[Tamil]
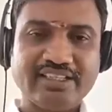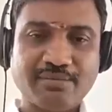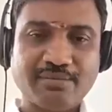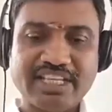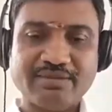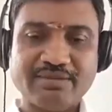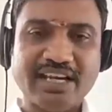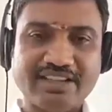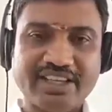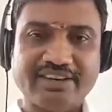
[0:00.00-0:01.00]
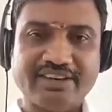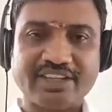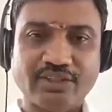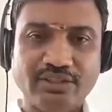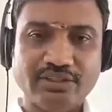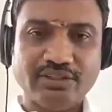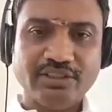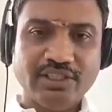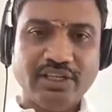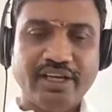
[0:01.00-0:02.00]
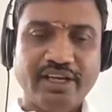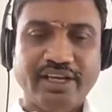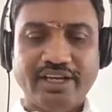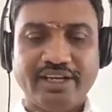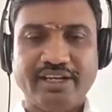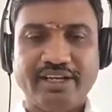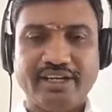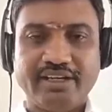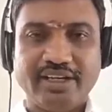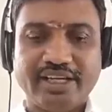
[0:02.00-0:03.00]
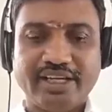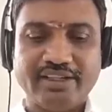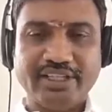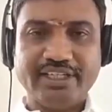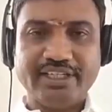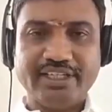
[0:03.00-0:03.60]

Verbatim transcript: டிசம்பர் இருபத்தி ஏழாம் தேதி வரைக்கும் அதாவது